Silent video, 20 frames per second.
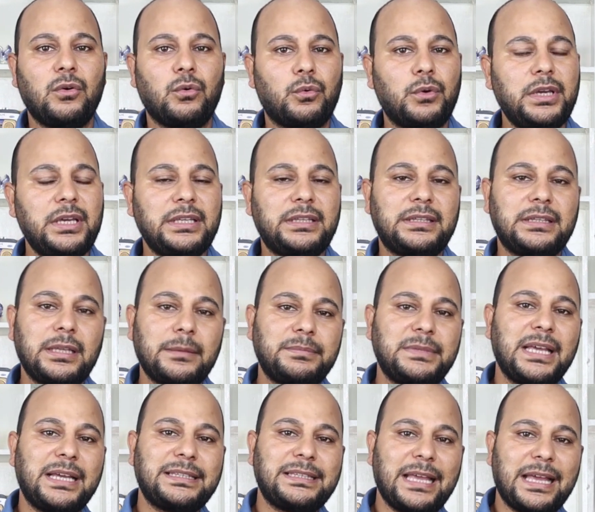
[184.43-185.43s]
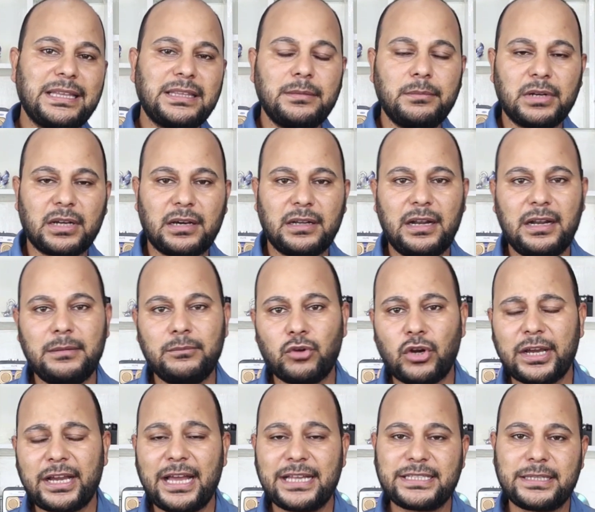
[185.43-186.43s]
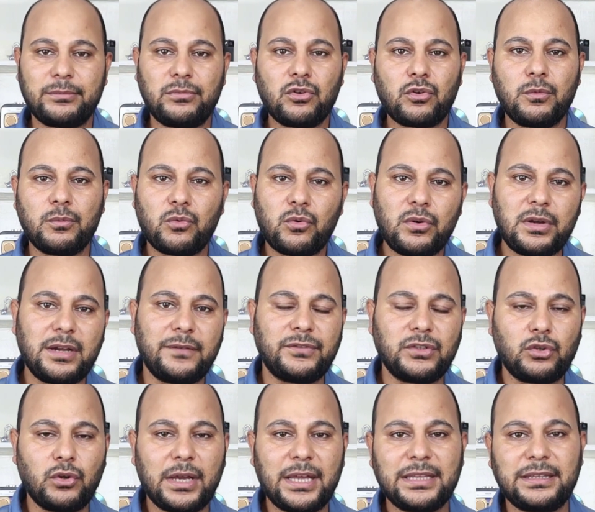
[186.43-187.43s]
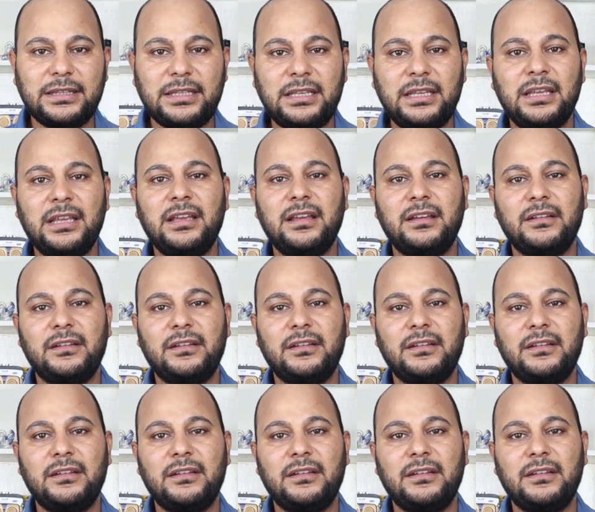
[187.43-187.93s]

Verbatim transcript: وتبدا تقدم القناه للمراجعه هسيب لكم كل الفيديوهات دي